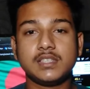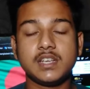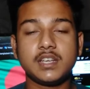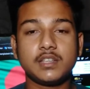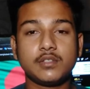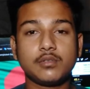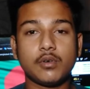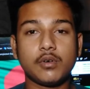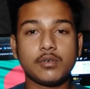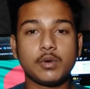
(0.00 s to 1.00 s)
যেটি কিন্তু
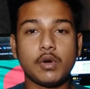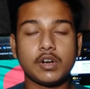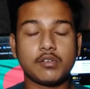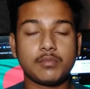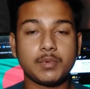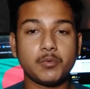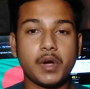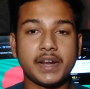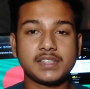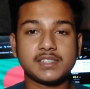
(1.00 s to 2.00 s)
কখনোই ওয়ালটন পিমো
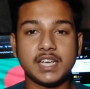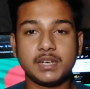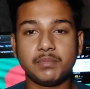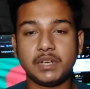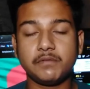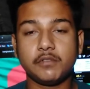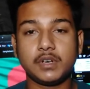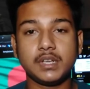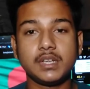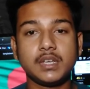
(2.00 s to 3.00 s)
আর এক্স এইট মিনি
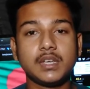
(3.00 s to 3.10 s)
ফোনটি